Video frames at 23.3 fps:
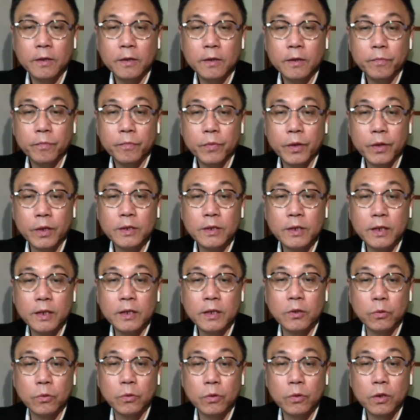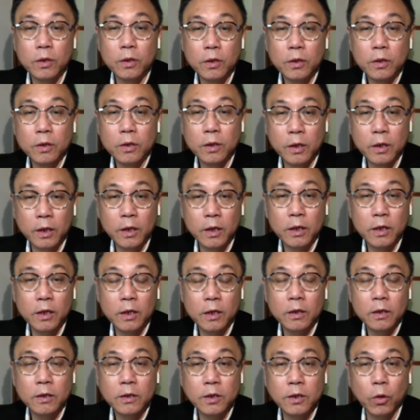的这种呃
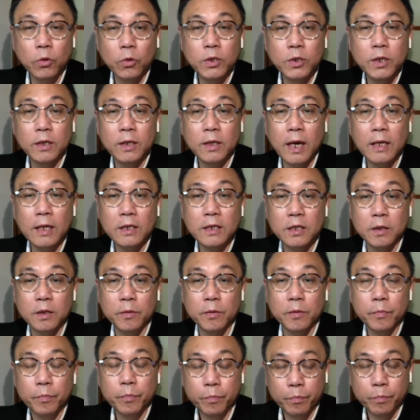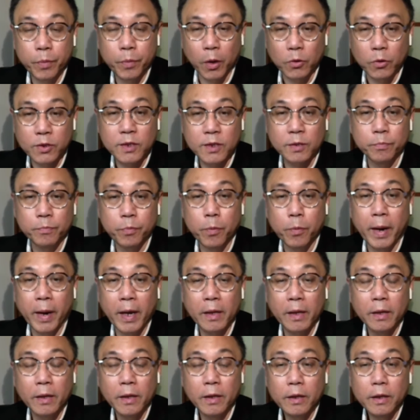召见大使表示不满。
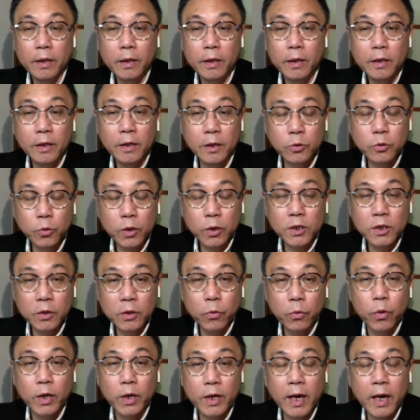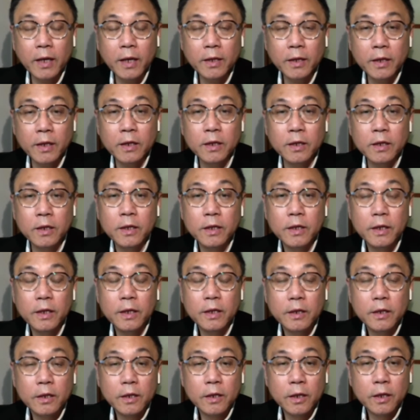那最近我看那个
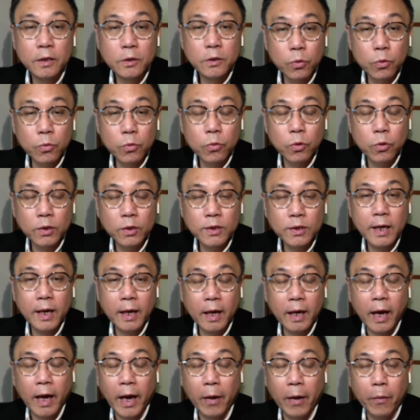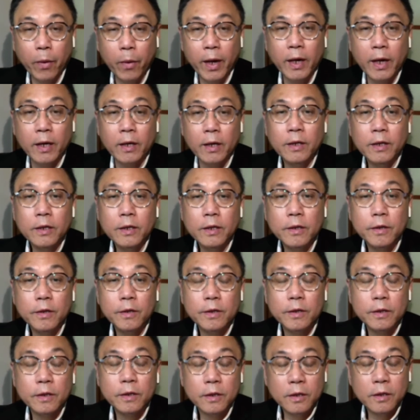呃中国在海外
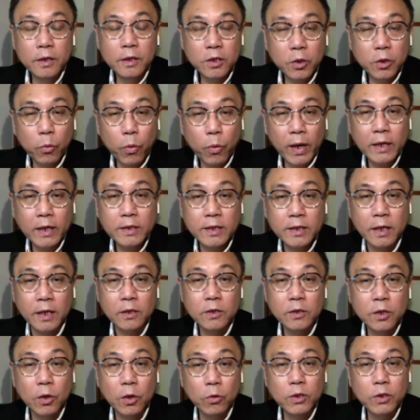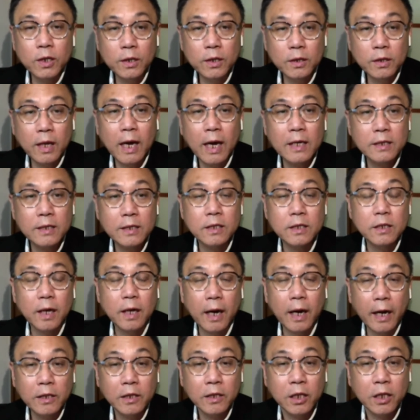那些外长召见大使的还
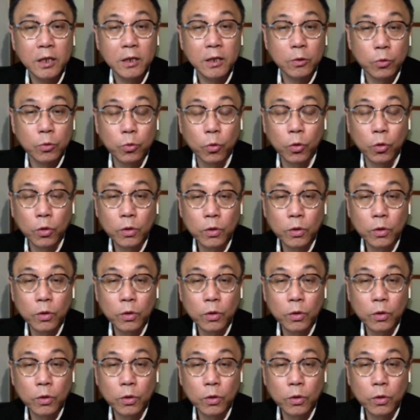挺多，